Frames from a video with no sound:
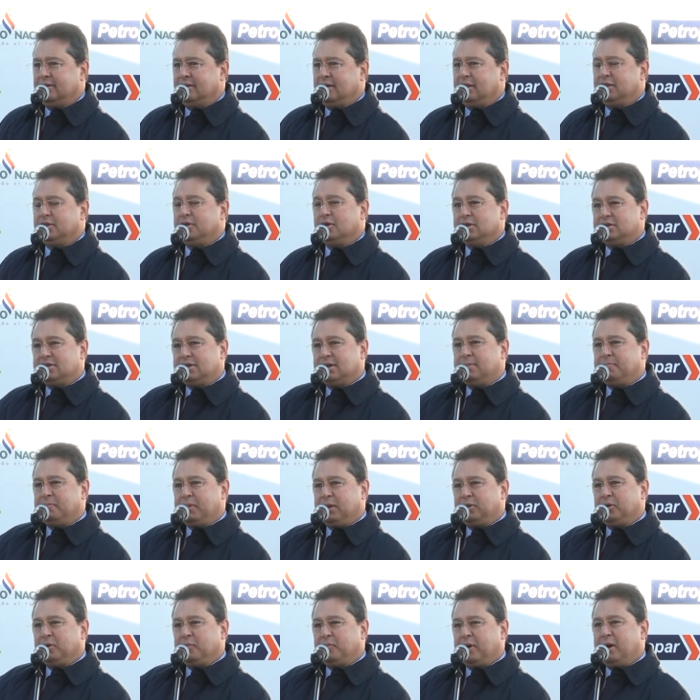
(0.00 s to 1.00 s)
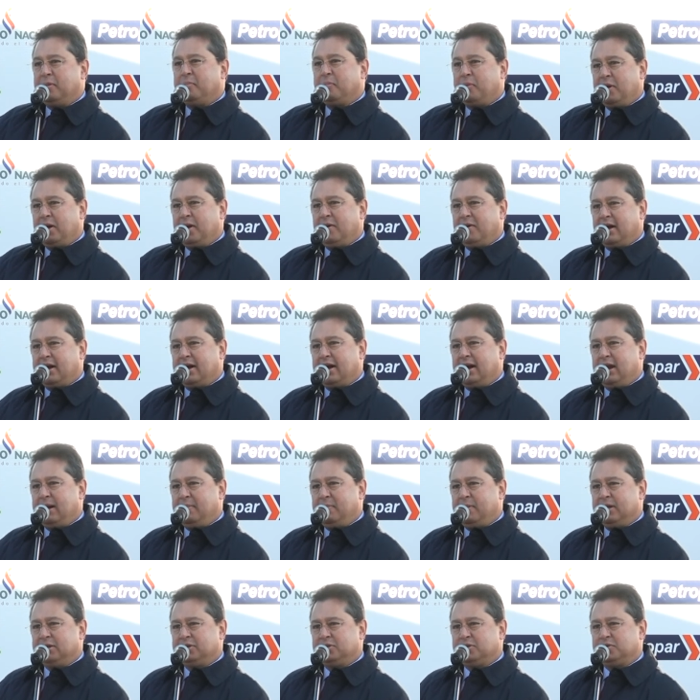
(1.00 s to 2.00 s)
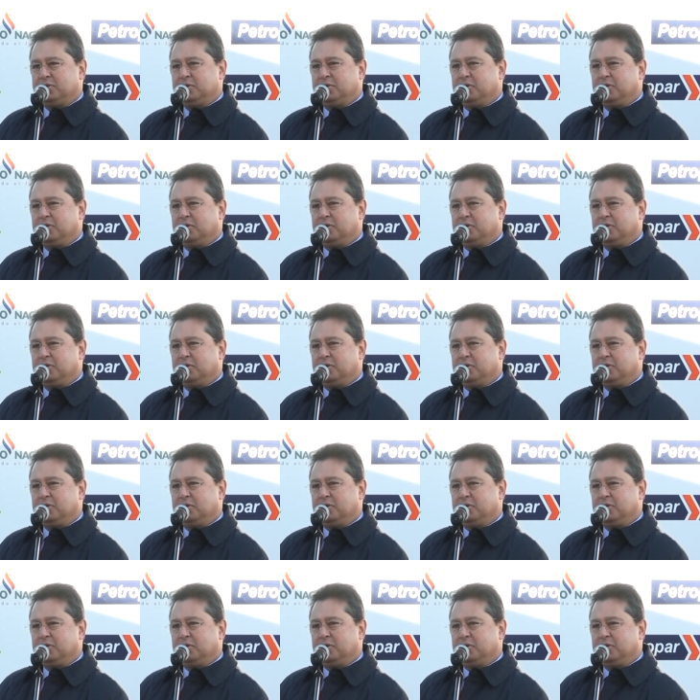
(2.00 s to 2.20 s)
Entonces Petropar puede bajar el precio de sus